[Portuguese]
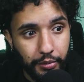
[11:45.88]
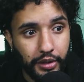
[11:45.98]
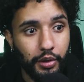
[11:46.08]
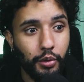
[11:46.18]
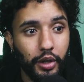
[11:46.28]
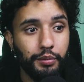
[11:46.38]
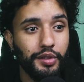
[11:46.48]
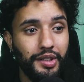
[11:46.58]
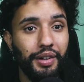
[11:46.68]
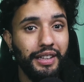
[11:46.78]
Então agora
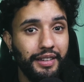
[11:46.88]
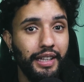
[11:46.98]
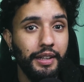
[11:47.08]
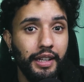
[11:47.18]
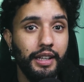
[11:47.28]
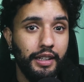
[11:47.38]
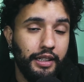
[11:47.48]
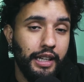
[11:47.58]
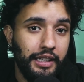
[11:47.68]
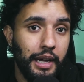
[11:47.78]
você vai ter
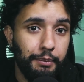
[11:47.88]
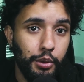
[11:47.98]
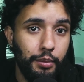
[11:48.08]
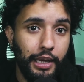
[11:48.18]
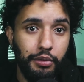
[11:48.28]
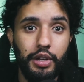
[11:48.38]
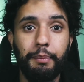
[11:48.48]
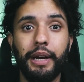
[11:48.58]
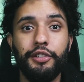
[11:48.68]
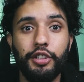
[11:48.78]
né, que abrir o e-mail e a
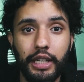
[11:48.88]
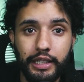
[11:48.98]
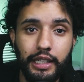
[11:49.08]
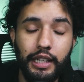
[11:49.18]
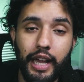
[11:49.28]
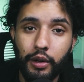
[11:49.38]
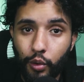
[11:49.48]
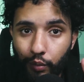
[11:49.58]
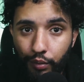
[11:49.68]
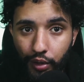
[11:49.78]
partir daqui é
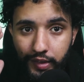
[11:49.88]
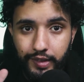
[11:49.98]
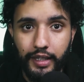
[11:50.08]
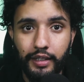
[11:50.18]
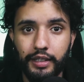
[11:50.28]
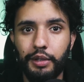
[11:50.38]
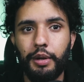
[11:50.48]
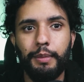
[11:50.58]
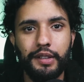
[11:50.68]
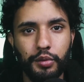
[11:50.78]
com você, não é
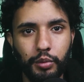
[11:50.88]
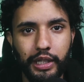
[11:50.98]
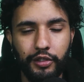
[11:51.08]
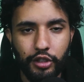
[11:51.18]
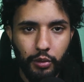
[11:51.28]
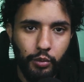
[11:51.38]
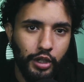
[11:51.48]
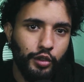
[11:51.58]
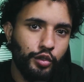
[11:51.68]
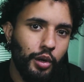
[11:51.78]
mais com o cliente. Então,
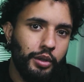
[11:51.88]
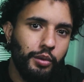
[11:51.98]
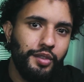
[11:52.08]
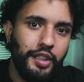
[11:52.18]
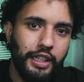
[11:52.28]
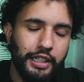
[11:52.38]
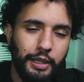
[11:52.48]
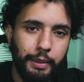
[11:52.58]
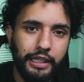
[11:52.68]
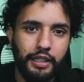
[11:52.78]
só o que eu ensinei daqui
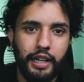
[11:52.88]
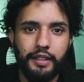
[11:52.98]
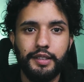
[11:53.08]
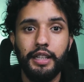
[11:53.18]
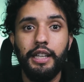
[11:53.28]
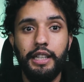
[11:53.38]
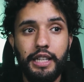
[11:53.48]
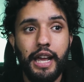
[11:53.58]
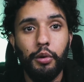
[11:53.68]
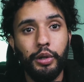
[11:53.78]
para trás
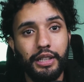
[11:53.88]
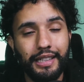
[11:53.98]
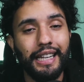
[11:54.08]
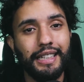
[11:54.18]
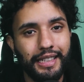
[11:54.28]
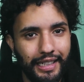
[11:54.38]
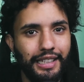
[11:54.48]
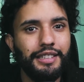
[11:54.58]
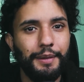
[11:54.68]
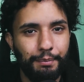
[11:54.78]
e é o que está naquele
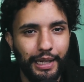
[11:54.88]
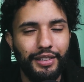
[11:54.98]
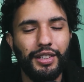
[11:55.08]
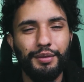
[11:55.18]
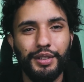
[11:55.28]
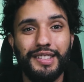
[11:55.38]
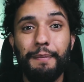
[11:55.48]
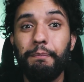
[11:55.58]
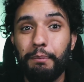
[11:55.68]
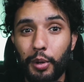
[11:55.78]
template que você
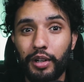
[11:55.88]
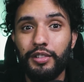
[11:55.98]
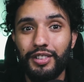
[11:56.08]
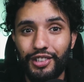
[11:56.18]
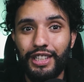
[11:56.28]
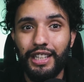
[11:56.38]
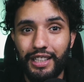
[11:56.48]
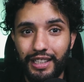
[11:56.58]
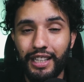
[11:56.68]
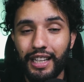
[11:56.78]
pode
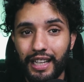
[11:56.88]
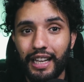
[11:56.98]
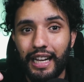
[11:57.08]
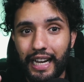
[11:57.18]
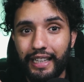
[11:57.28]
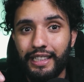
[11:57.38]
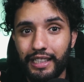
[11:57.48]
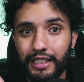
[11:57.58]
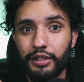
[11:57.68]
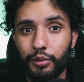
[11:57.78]
adquirir aí
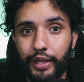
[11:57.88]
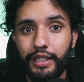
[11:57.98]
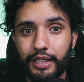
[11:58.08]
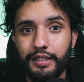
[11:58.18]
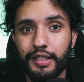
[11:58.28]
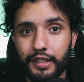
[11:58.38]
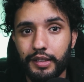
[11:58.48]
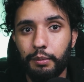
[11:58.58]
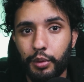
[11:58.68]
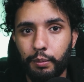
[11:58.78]
clicando no link da
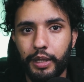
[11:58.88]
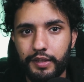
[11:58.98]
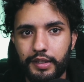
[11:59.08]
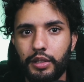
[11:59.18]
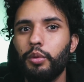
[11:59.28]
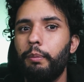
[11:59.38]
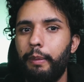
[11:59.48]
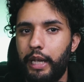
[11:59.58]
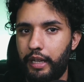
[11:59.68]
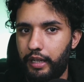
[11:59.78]
descrição por um precinho
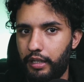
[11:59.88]
bem